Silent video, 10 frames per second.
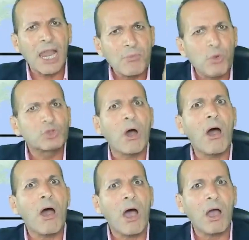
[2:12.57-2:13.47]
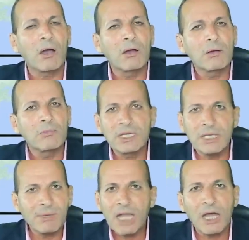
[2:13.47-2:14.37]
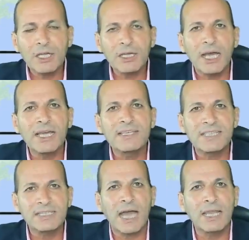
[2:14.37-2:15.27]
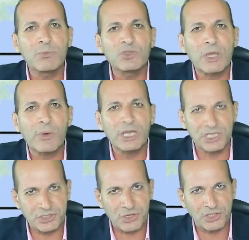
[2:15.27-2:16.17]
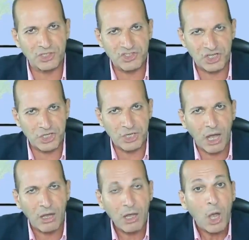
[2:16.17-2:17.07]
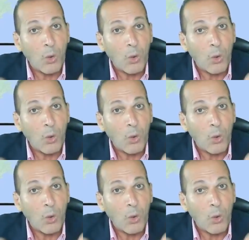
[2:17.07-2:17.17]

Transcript: المطاع بينما الحقيقة يا سادة على مستوى الاستراتيجية